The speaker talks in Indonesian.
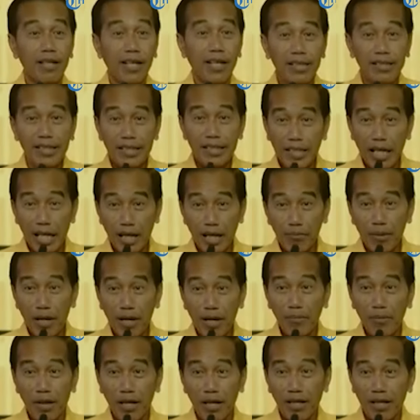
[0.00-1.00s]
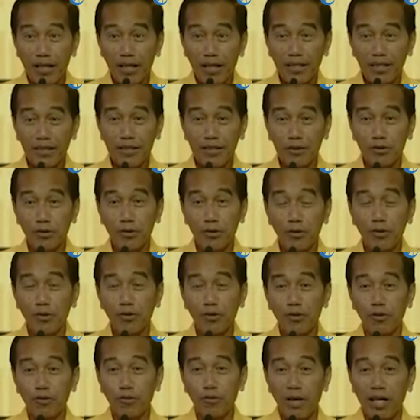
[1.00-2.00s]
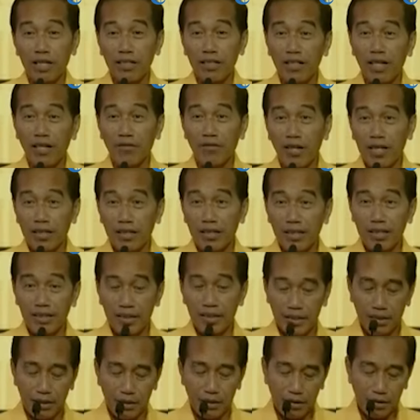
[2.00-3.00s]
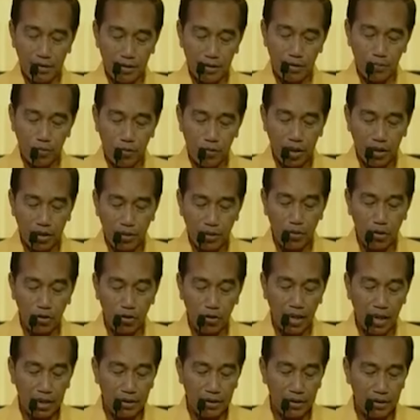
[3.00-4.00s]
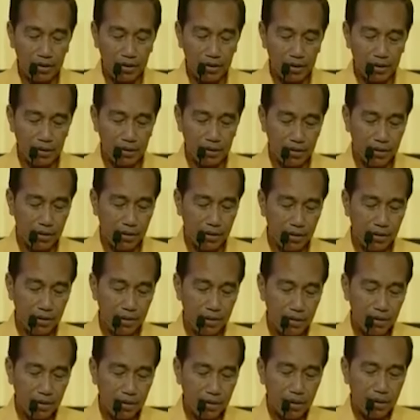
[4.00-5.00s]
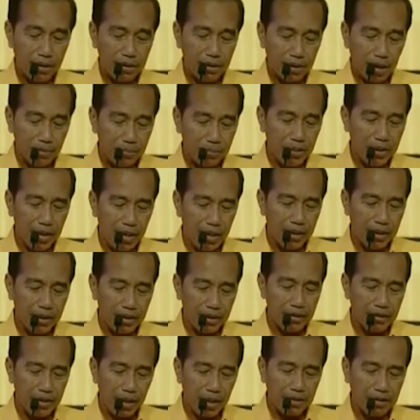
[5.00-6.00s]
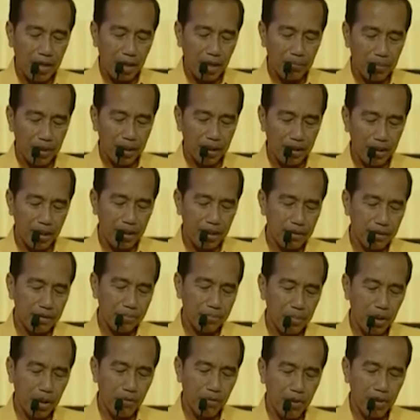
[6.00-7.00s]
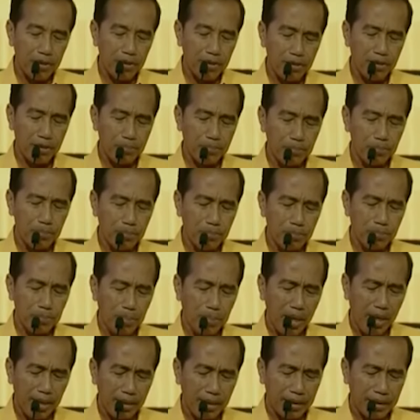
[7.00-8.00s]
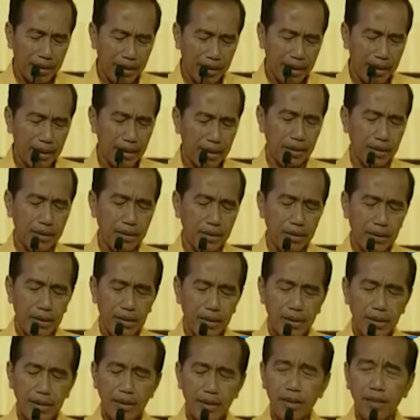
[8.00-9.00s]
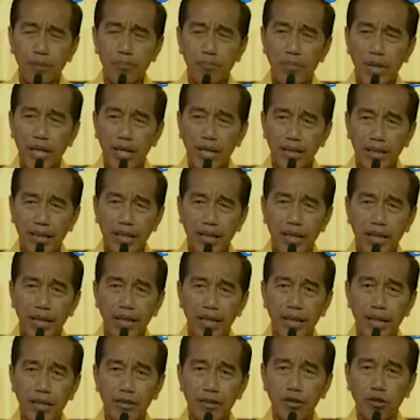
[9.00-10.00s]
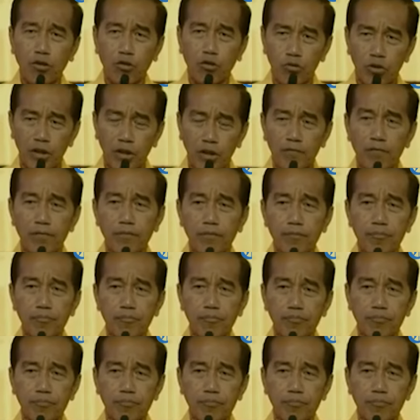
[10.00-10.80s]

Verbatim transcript: Ya tidak apa-apa, itu warna-warni sebuah demokrasi. Tapi yang ingin saya sampaikan bahwa sebagai lembaga eksekutif